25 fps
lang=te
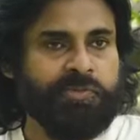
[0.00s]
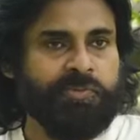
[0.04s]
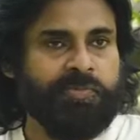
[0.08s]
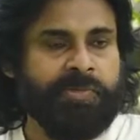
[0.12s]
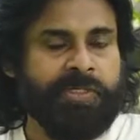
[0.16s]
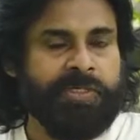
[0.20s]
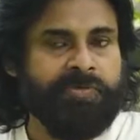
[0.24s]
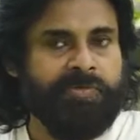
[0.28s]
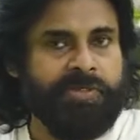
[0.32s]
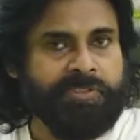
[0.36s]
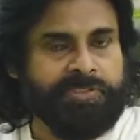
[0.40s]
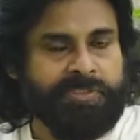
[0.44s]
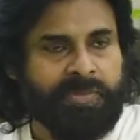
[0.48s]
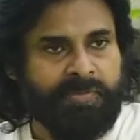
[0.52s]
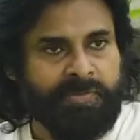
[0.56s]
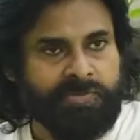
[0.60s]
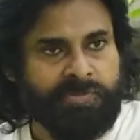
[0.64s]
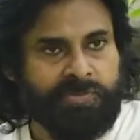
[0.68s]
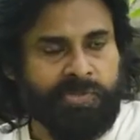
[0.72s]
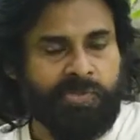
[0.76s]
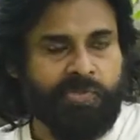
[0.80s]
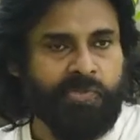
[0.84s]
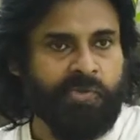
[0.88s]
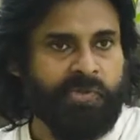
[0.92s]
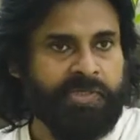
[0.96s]
ఉత్పన్నమయ్యే
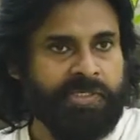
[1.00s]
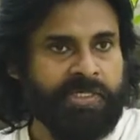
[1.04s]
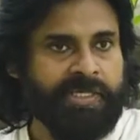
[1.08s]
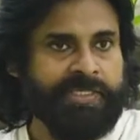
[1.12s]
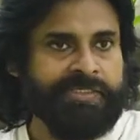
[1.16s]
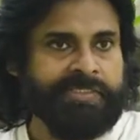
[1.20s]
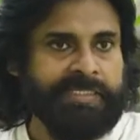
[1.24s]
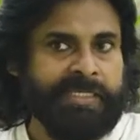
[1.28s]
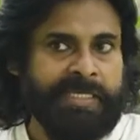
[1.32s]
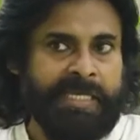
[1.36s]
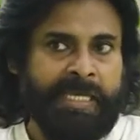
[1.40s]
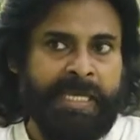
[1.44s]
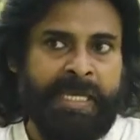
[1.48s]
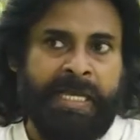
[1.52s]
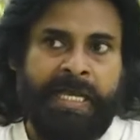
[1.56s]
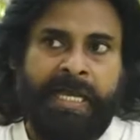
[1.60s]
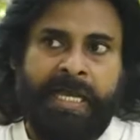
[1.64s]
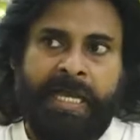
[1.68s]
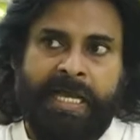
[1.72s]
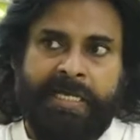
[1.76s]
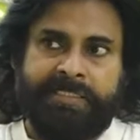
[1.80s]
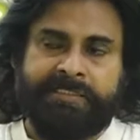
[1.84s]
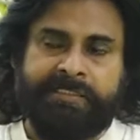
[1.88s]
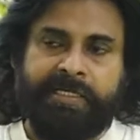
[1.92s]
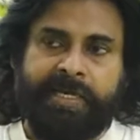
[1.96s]
సమస్యలు కొన్ని అయితే
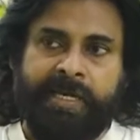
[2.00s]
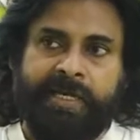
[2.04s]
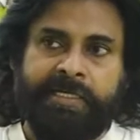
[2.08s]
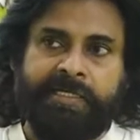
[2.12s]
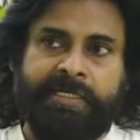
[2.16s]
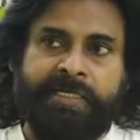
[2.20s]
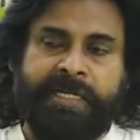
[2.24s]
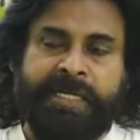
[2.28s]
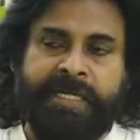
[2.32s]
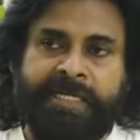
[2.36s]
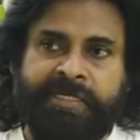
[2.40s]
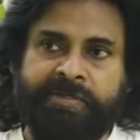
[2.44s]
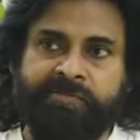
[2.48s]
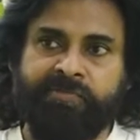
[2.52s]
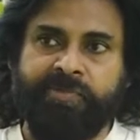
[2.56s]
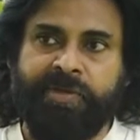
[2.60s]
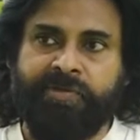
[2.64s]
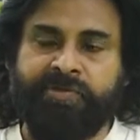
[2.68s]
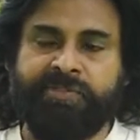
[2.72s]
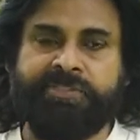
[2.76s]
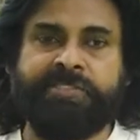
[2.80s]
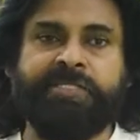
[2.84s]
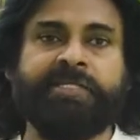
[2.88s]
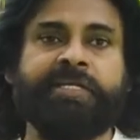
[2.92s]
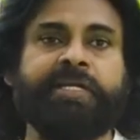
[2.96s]
అసలు ఆన్లైన్
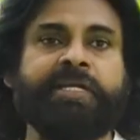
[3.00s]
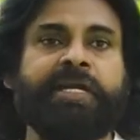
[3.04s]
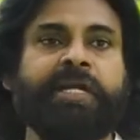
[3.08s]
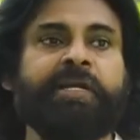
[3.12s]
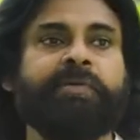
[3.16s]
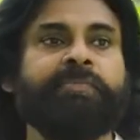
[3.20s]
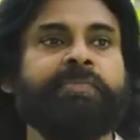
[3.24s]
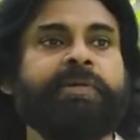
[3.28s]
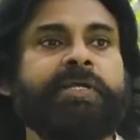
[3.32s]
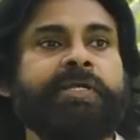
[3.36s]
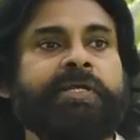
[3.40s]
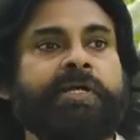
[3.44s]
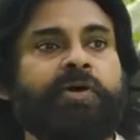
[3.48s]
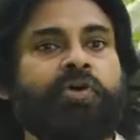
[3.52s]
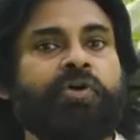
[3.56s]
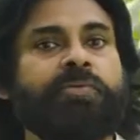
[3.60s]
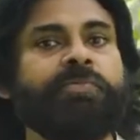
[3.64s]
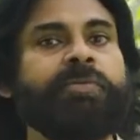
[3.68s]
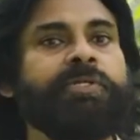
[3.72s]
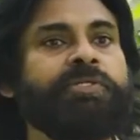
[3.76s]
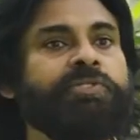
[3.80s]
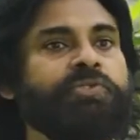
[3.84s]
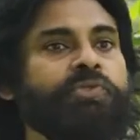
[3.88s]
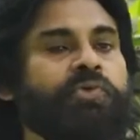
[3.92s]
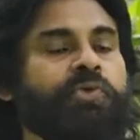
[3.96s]
వ్యవస్థనే నడపలేని
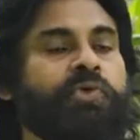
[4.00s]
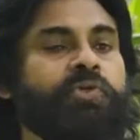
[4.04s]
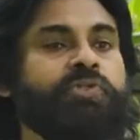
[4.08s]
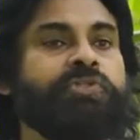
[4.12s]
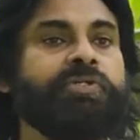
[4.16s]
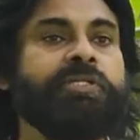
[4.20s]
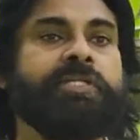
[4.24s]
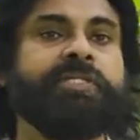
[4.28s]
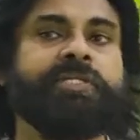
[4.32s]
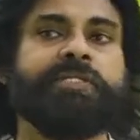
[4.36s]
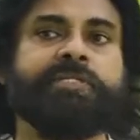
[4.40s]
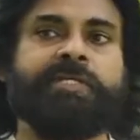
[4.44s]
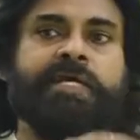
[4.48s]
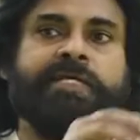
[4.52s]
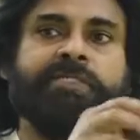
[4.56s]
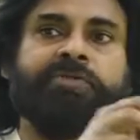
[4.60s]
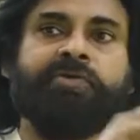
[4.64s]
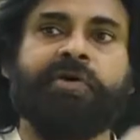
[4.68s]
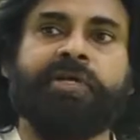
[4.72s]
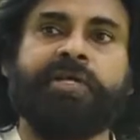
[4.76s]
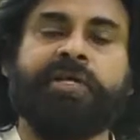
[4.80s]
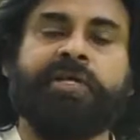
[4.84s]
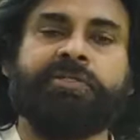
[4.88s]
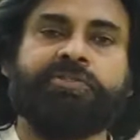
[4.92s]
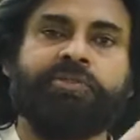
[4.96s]
గవర్నమెంట్ స్కూల్స్ లేదంటే దాని
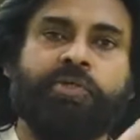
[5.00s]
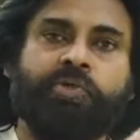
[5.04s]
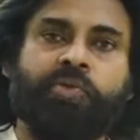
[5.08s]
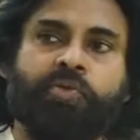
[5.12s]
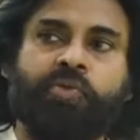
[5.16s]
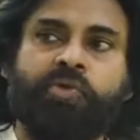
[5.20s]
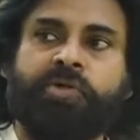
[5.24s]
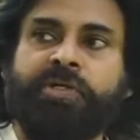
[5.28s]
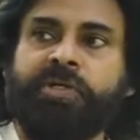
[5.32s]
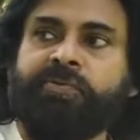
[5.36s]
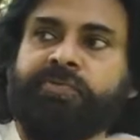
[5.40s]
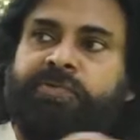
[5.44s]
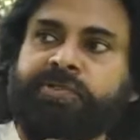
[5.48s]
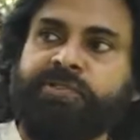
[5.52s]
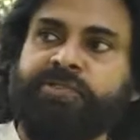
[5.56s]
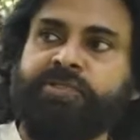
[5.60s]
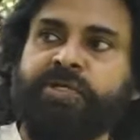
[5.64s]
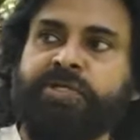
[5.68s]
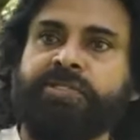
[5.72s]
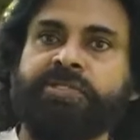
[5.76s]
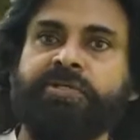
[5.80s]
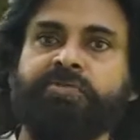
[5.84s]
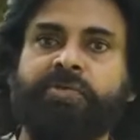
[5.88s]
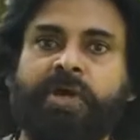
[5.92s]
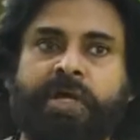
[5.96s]
ద్వారా చదువుకుంటున్న
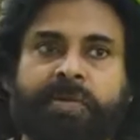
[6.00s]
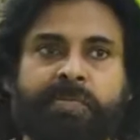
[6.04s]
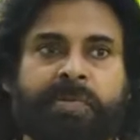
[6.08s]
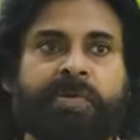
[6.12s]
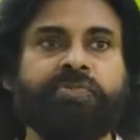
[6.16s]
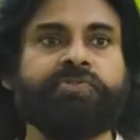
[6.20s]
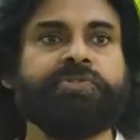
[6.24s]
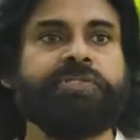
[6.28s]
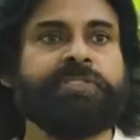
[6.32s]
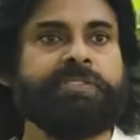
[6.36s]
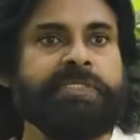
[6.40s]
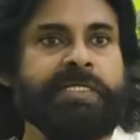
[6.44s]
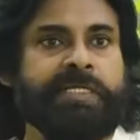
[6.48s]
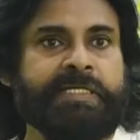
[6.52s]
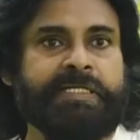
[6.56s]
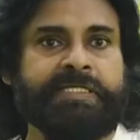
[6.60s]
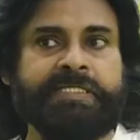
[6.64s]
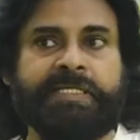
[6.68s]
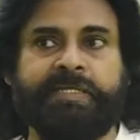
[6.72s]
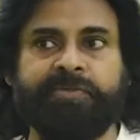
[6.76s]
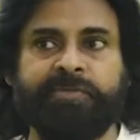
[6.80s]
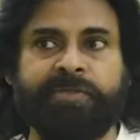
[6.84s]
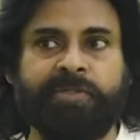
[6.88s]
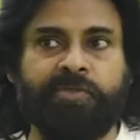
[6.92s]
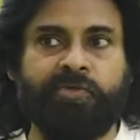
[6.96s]
విద్యార్థులు వాళ్ళ భవిష్యత్తు ఏంటి
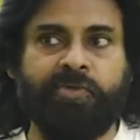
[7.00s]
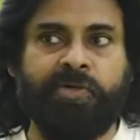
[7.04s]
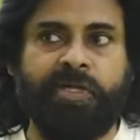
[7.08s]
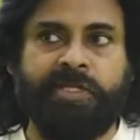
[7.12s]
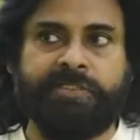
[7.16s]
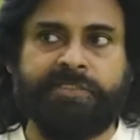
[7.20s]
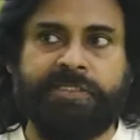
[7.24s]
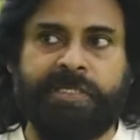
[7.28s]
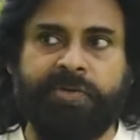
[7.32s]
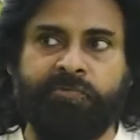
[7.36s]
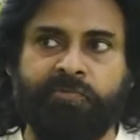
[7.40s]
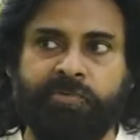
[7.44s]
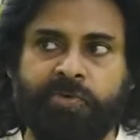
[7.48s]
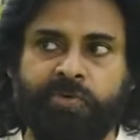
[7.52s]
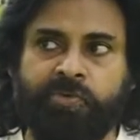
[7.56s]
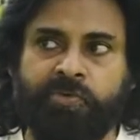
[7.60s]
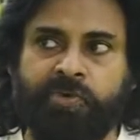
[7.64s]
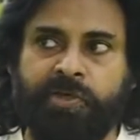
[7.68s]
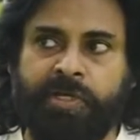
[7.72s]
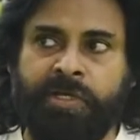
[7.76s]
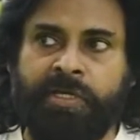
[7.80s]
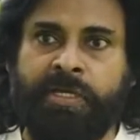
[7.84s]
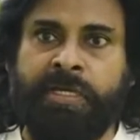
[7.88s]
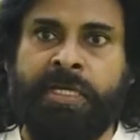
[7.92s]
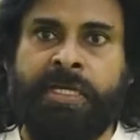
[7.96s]
దీని మీద కూడా అసలు ఎవ్వరు కూడా